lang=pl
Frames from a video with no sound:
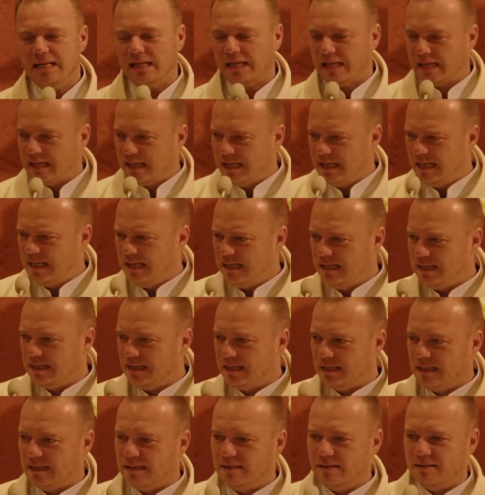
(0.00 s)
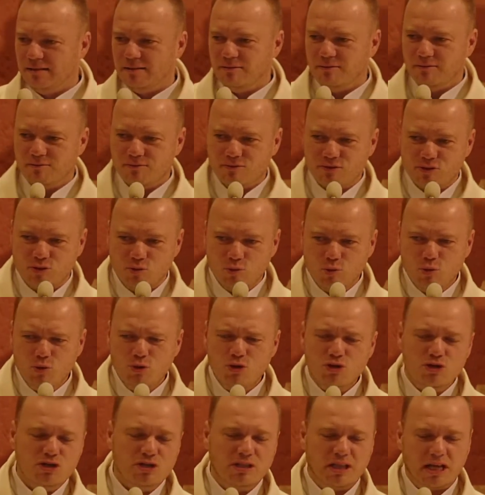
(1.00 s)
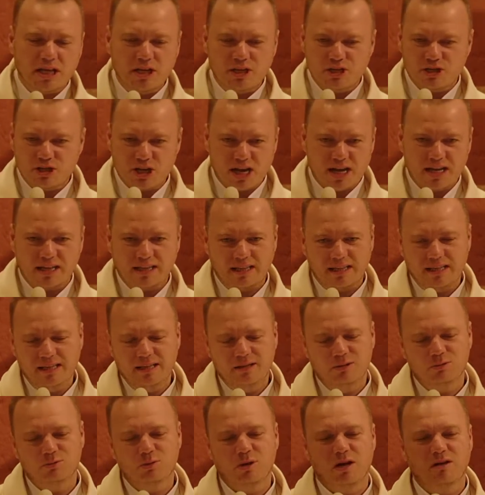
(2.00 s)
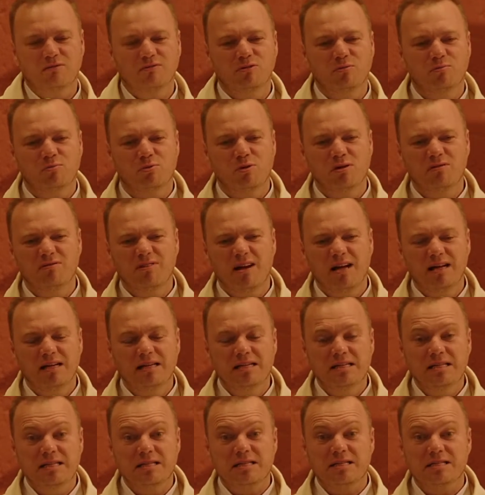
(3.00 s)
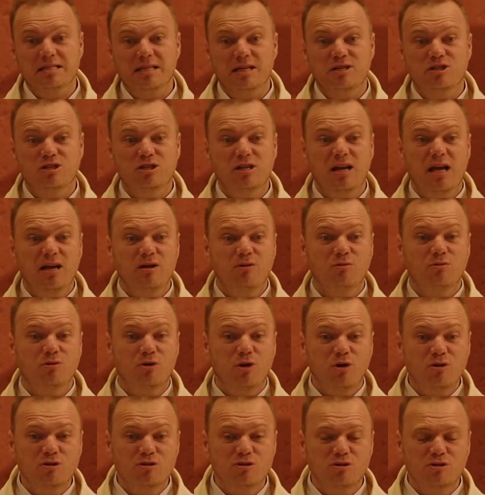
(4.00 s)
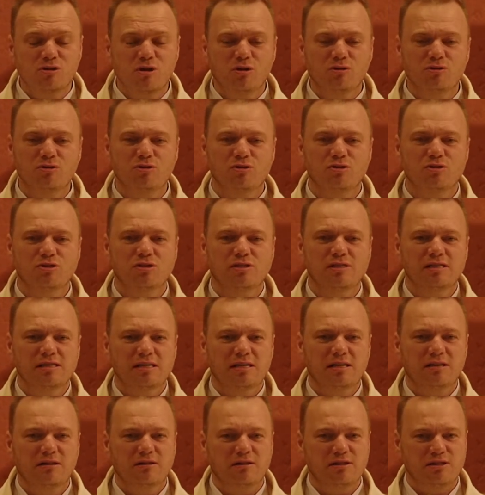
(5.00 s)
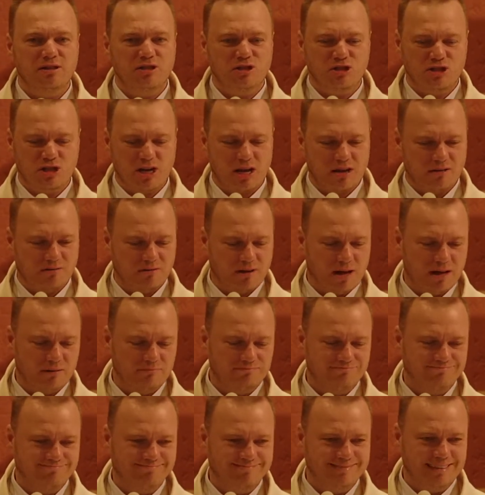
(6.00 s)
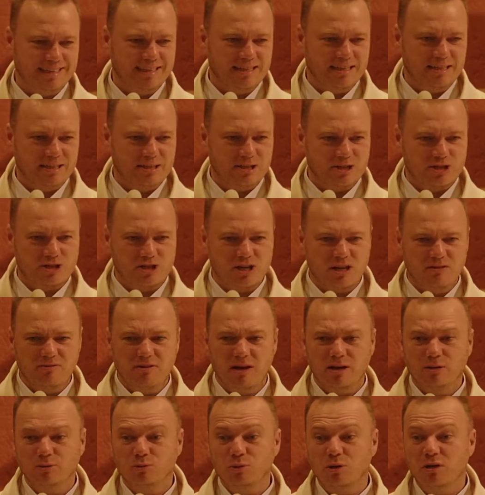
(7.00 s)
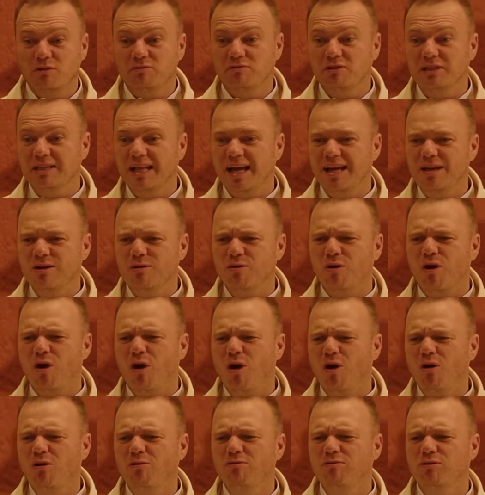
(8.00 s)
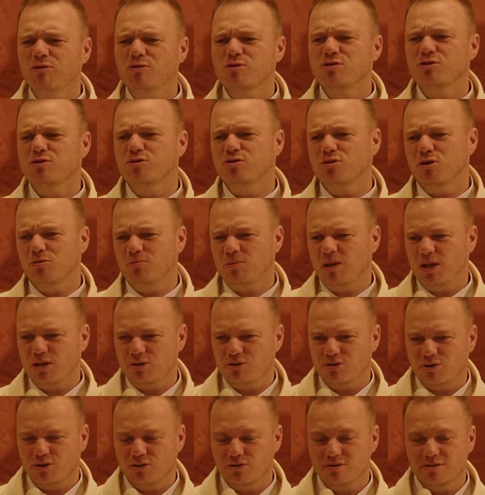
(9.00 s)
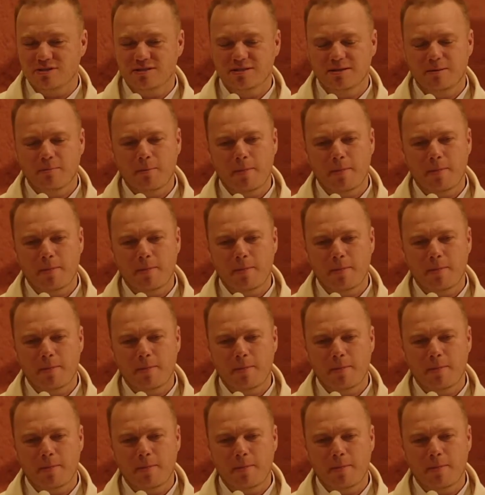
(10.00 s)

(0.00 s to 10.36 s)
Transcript: i wzdłuż tej rzeki, która wypływa, zaczynają rosnąć drzewa. Drzewa, które wydają owoc co miesiąc.